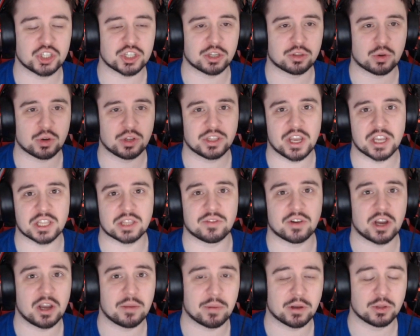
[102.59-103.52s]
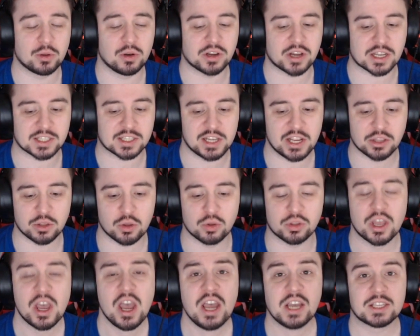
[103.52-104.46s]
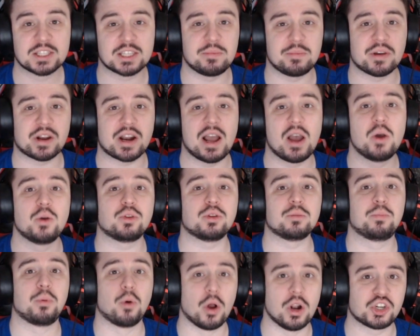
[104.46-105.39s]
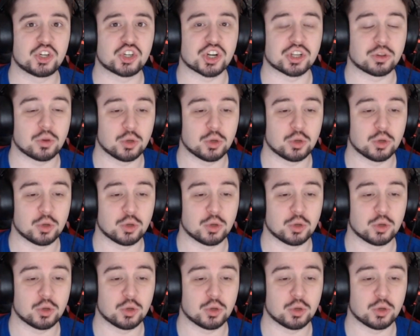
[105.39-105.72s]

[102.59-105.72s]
которые до этого хайпанули как следует, собирают больше.